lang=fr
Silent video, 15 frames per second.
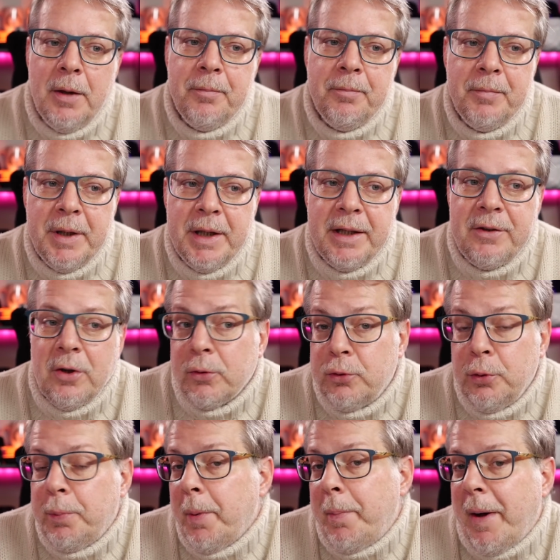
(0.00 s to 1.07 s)
mais tant que
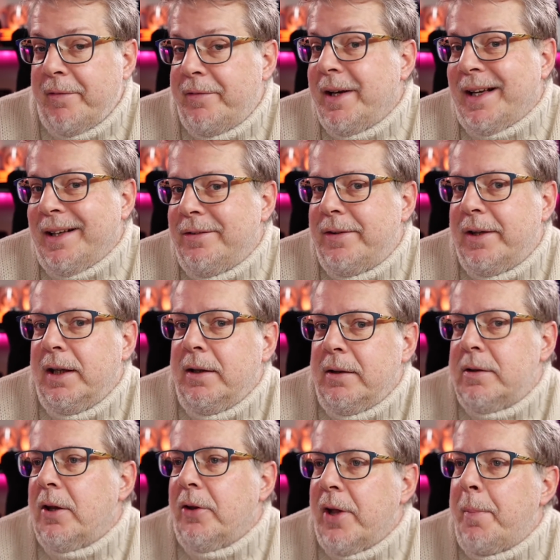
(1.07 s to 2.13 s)
tu ne peux pas vérifier,
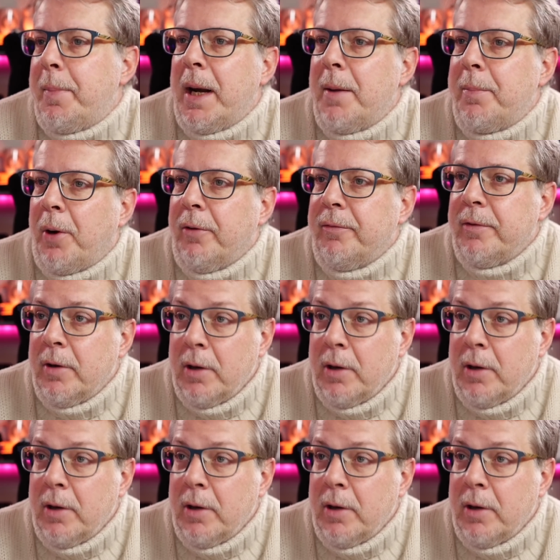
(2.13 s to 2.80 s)
tu n'en as pas la preuve.